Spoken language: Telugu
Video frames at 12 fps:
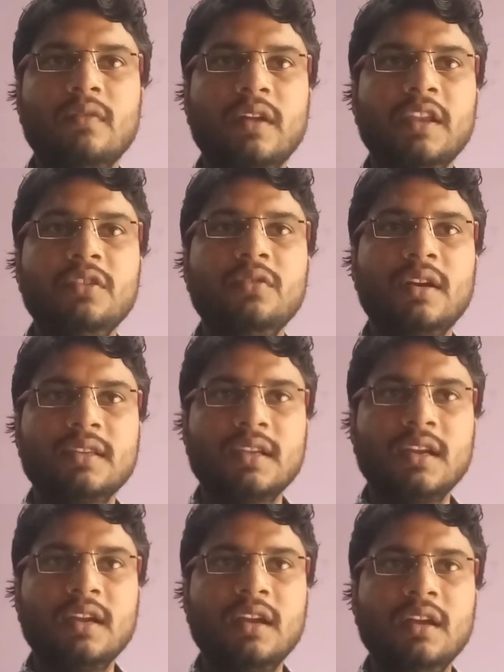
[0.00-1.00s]
వనిందు
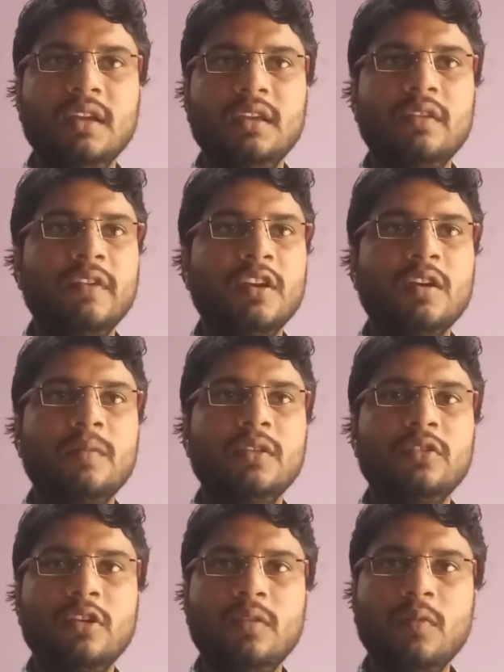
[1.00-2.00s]
హసరంగా ఇరవై ఒక్క
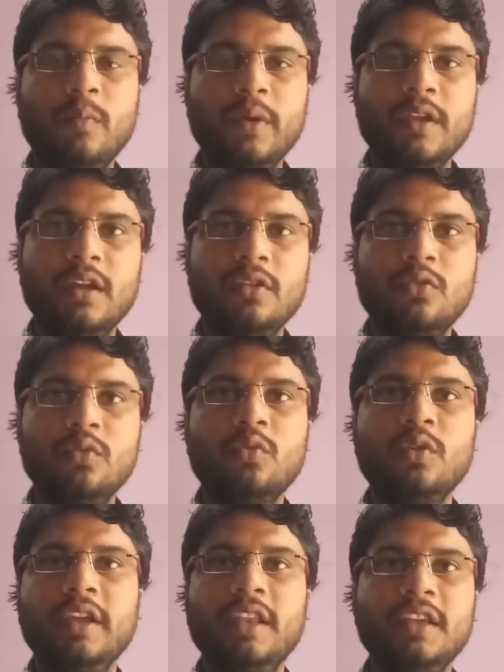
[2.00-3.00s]
బంతుల్లో ముప్పై ఆరు
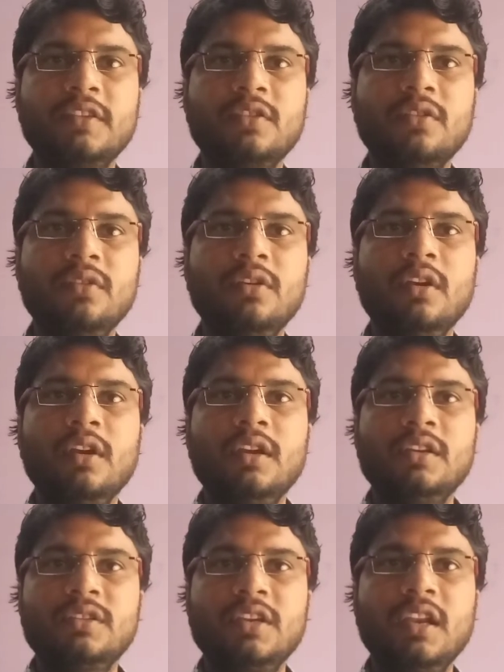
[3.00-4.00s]
దూకుడు ఇన్నింగ్స్తో
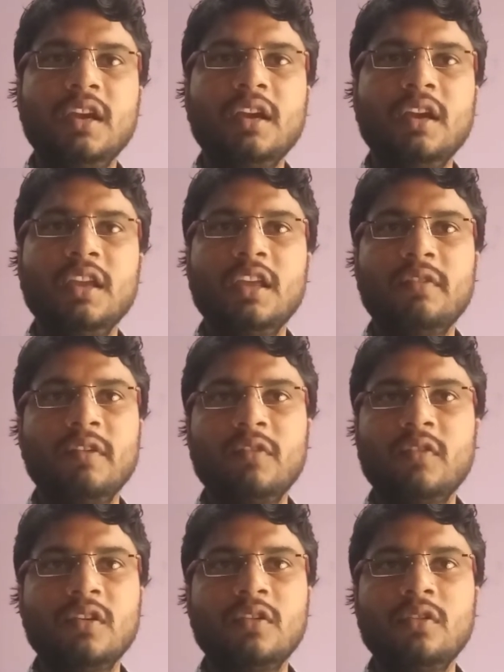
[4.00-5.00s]
శ్రీలంక ఇరవై
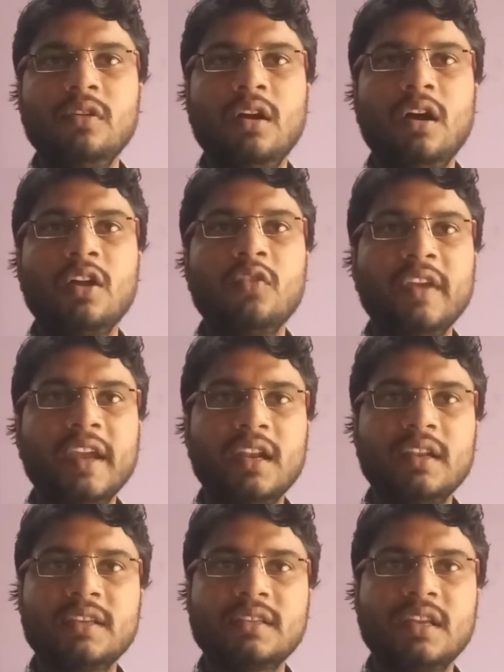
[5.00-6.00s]
ఓవర్లలో ఆరు
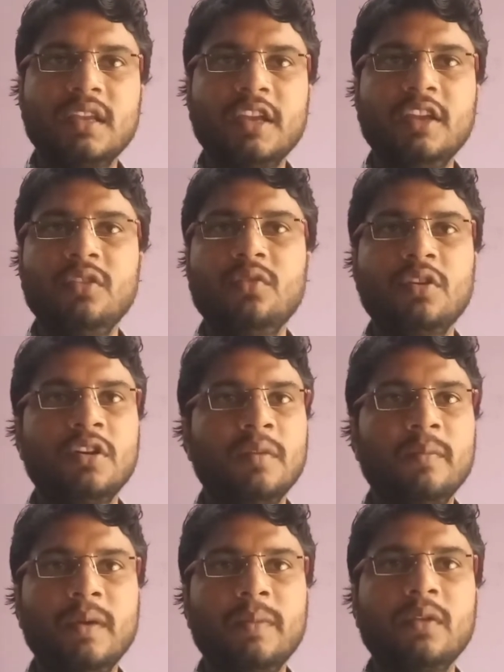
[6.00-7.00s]
వికెట్ల నష్టానికి నూట
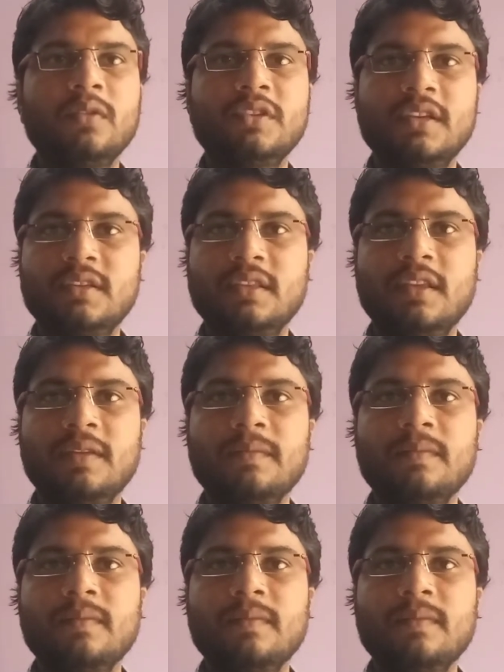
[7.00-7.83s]
డెబ్బై పరుగులు చేసింది